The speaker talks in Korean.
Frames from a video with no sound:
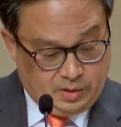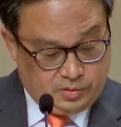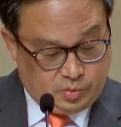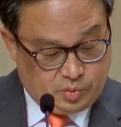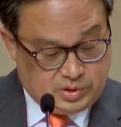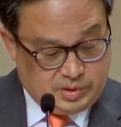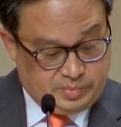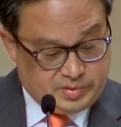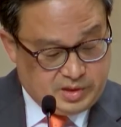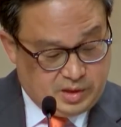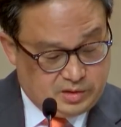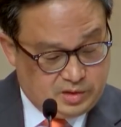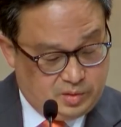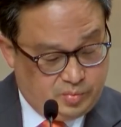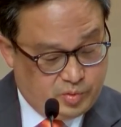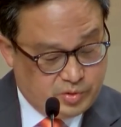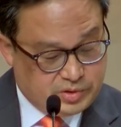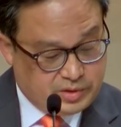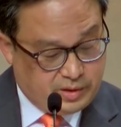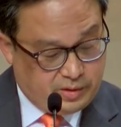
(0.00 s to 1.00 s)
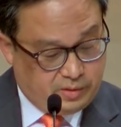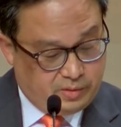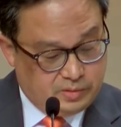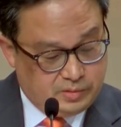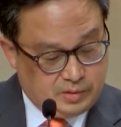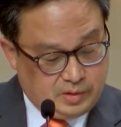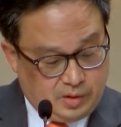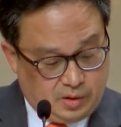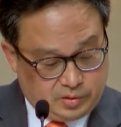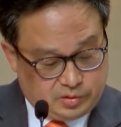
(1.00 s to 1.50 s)
또 14절 보세요.
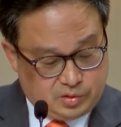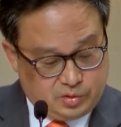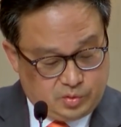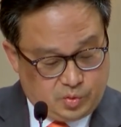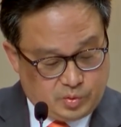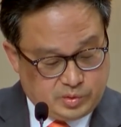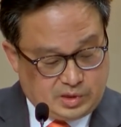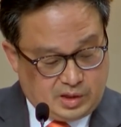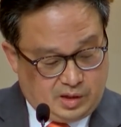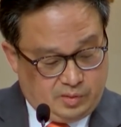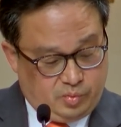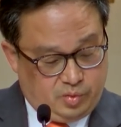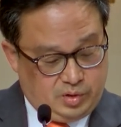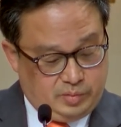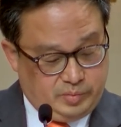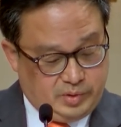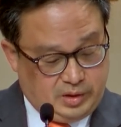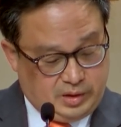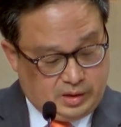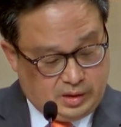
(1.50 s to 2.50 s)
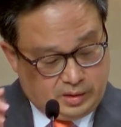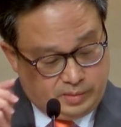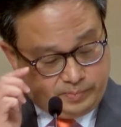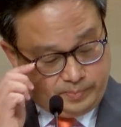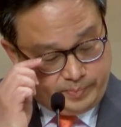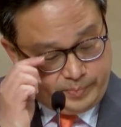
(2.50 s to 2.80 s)
어떤 동사가 보입니까?